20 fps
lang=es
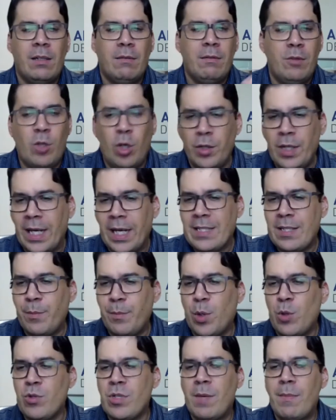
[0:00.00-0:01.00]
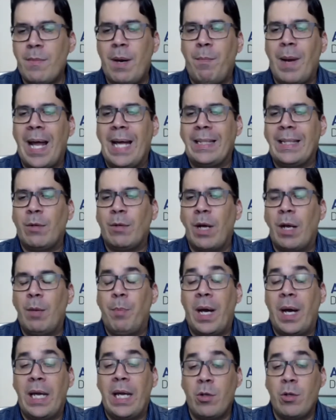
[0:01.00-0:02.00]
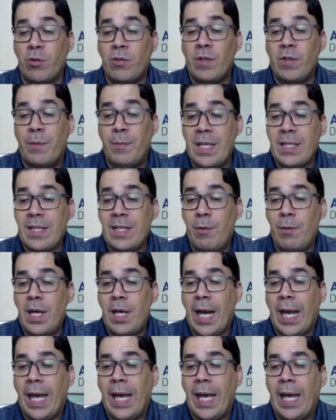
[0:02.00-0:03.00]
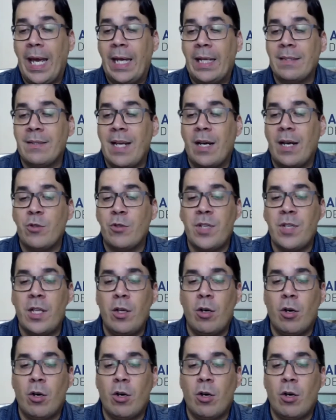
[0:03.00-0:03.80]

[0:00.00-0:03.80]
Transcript: ¿Dónde que se produce más plátano en el país? Yo también sabía que en San José de